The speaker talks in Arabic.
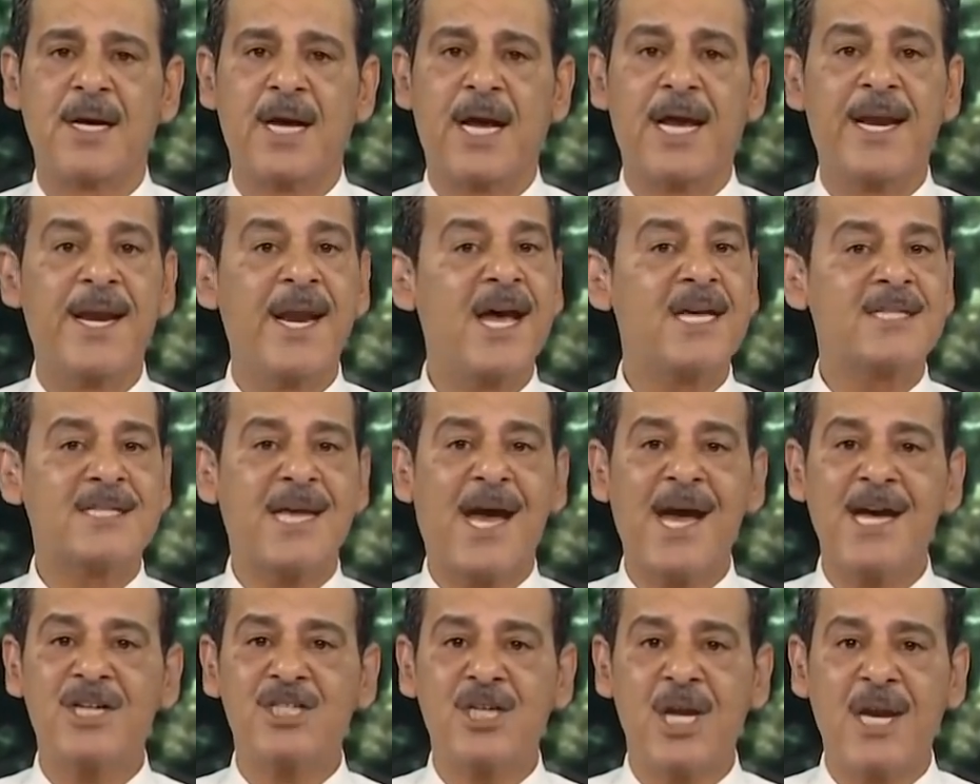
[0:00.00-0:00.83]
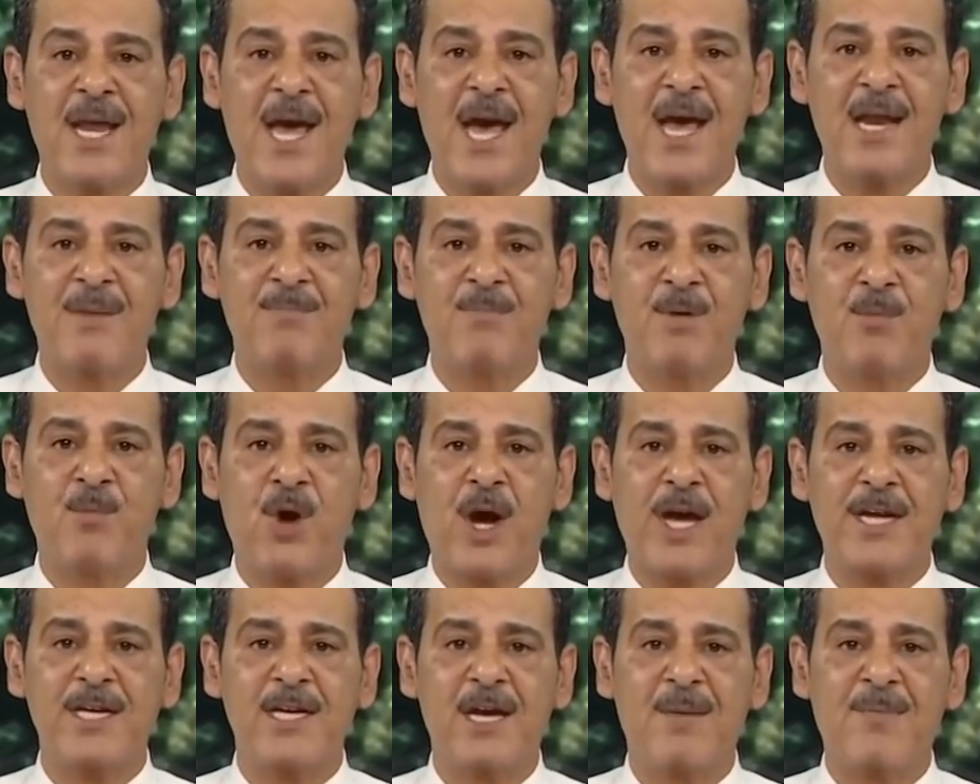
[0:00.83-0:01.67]
الناس عايشة الآن
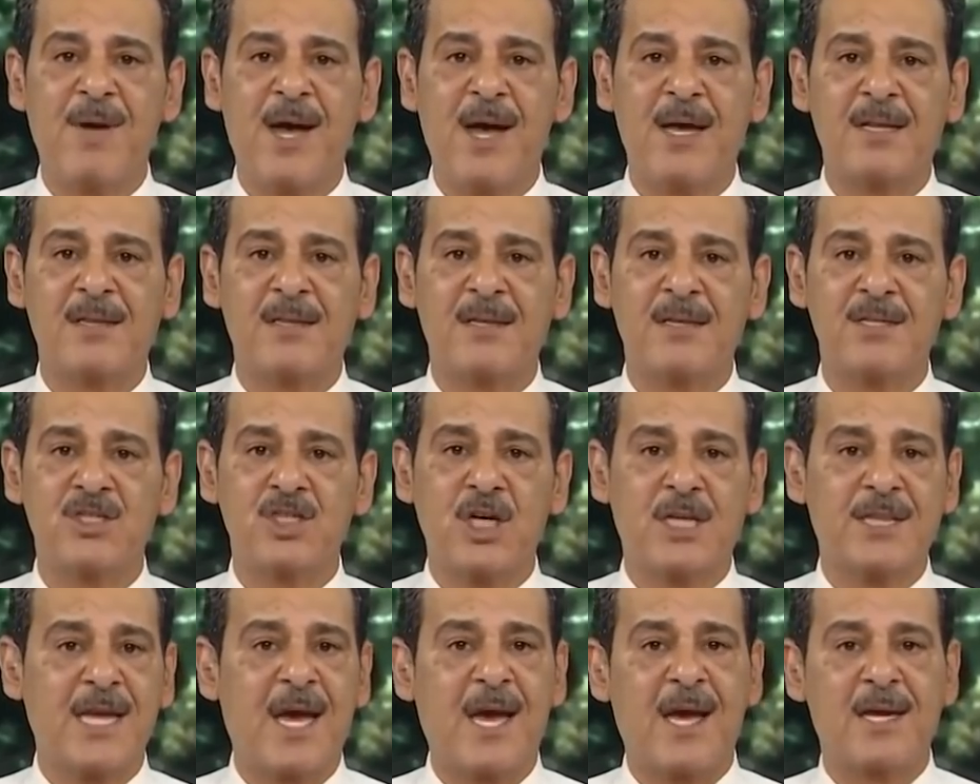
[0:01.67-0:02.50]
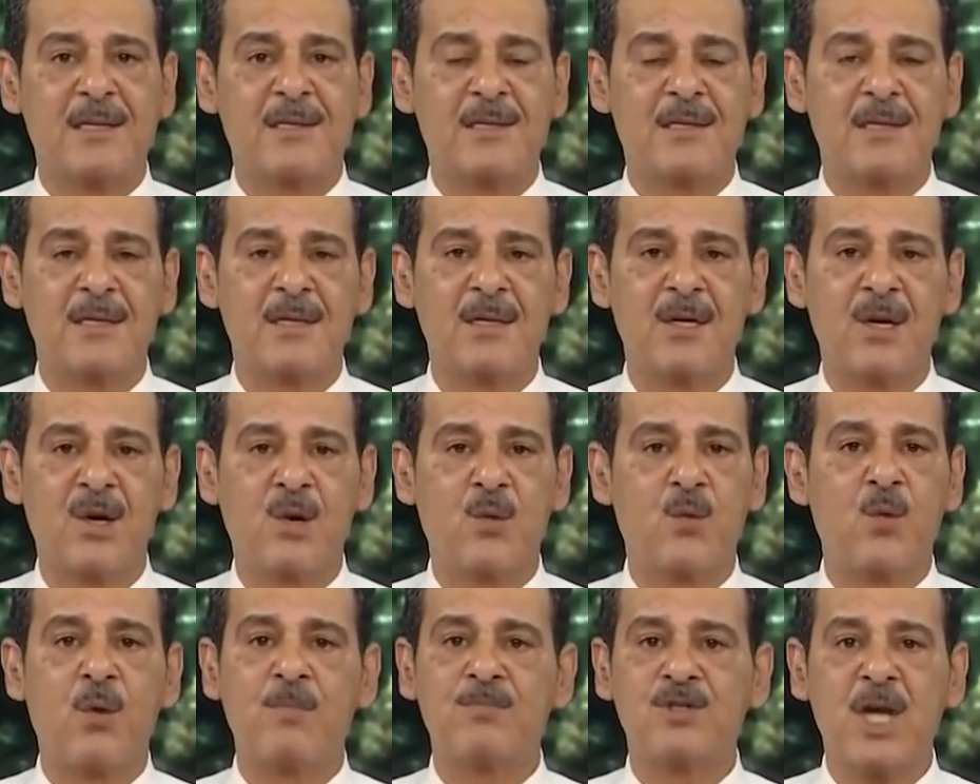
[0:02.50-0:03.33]
بمخيمات شتات
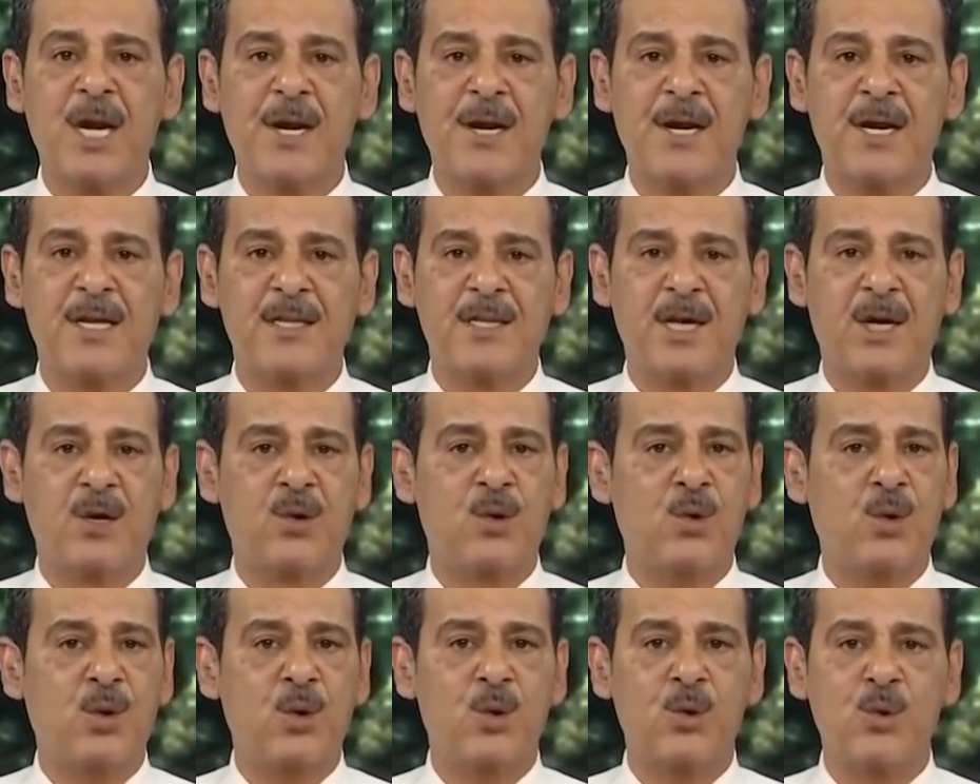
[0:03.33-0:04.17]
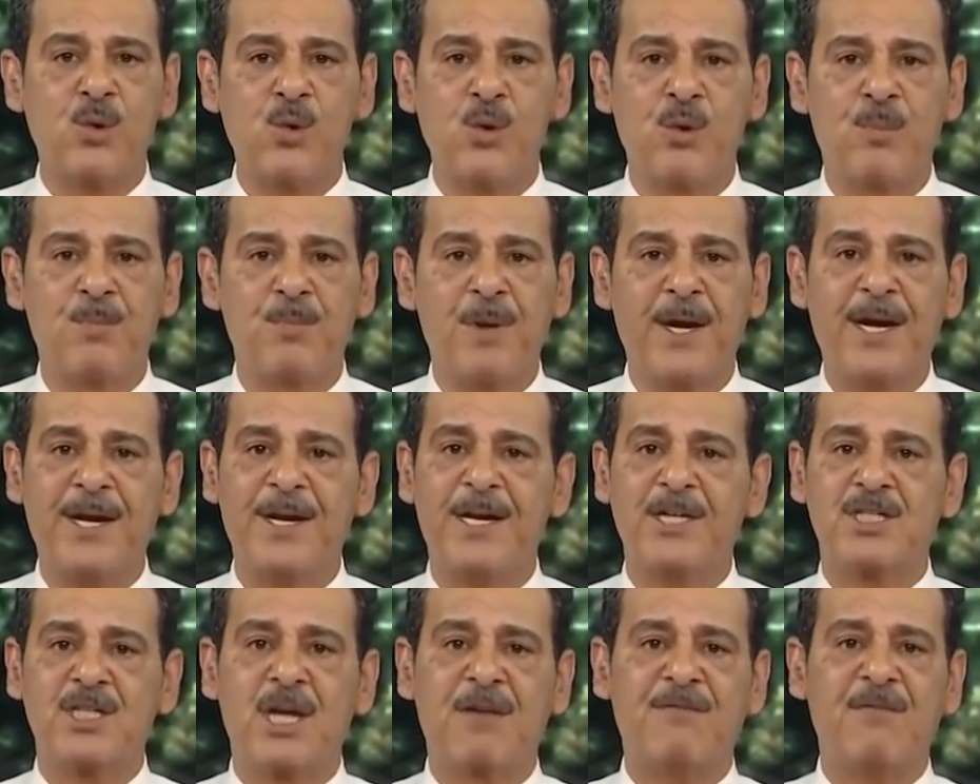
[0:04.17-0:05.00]
ومشردة وحروب
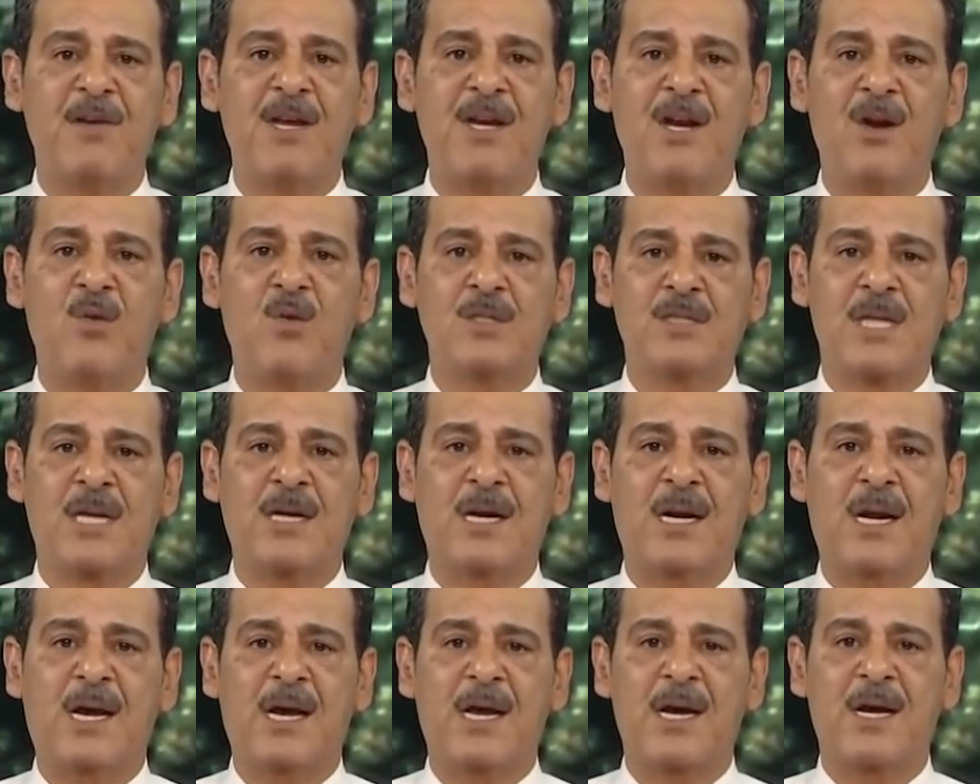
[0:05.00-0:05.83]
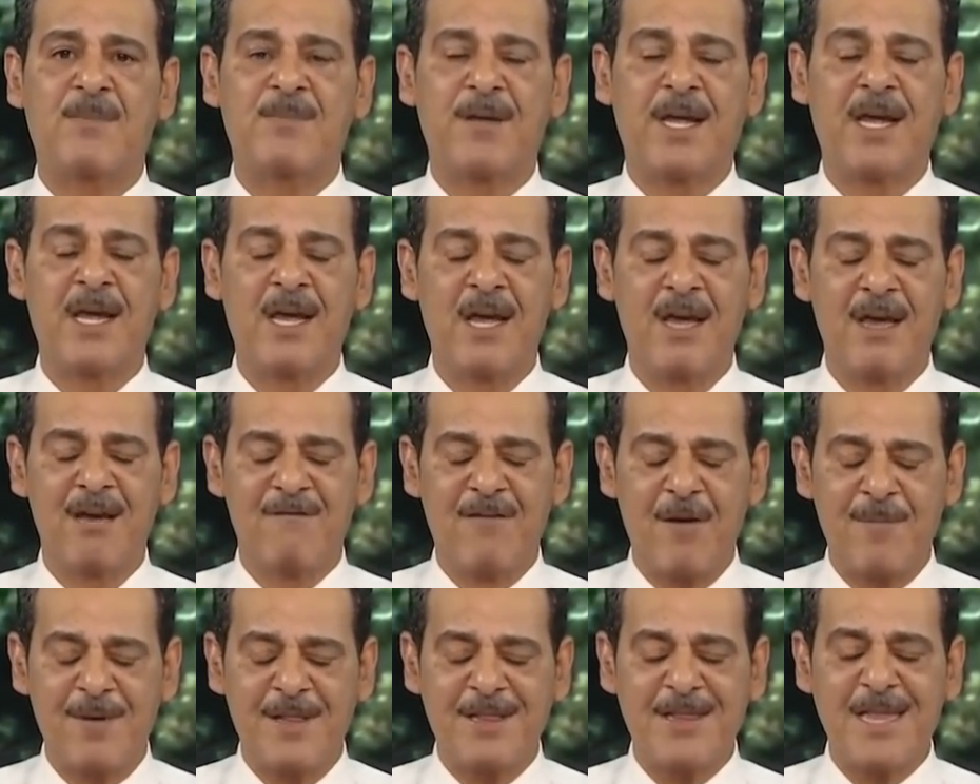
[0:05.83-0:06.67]
احنا شايفين الوطن العربي
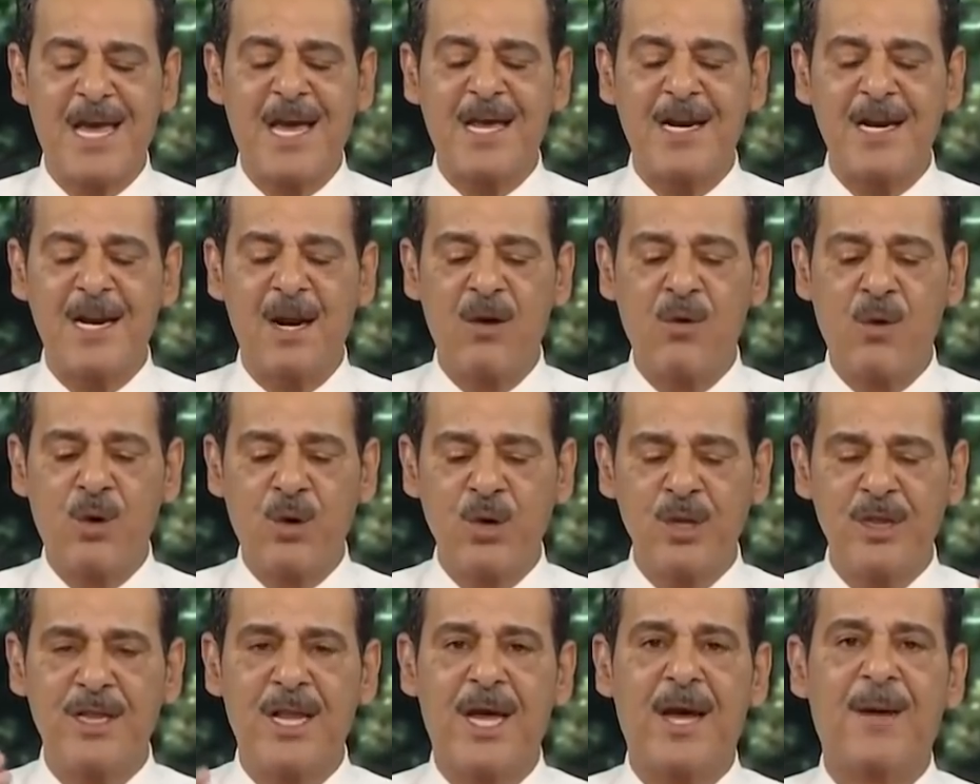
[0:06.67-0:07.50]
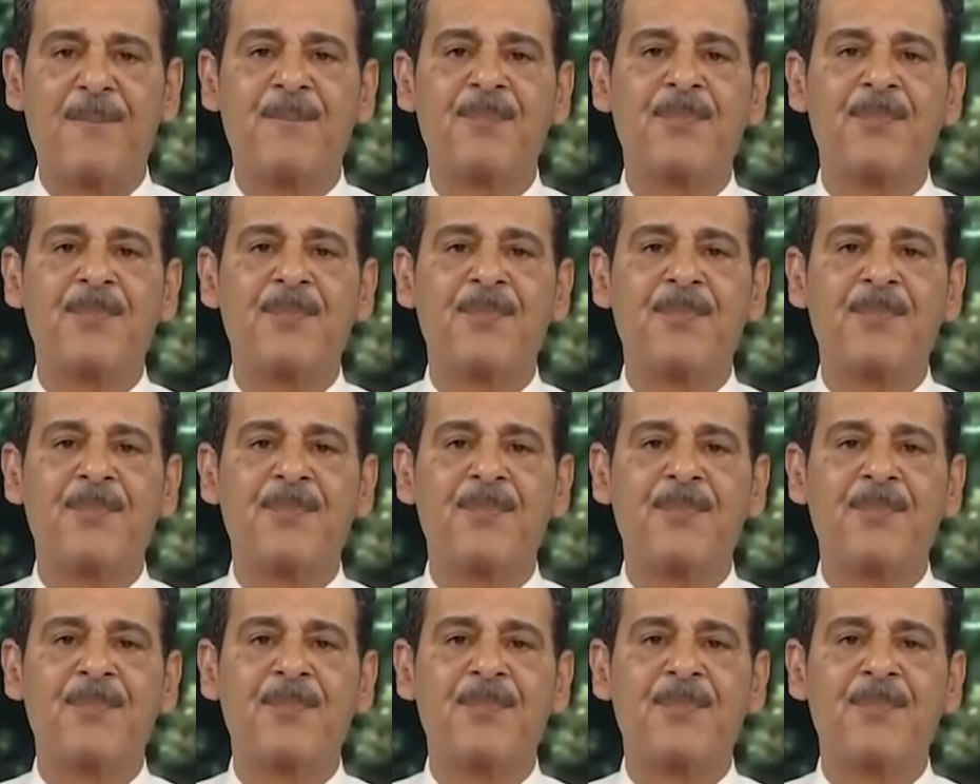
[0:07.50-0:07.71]
فبالتالي لو عدنا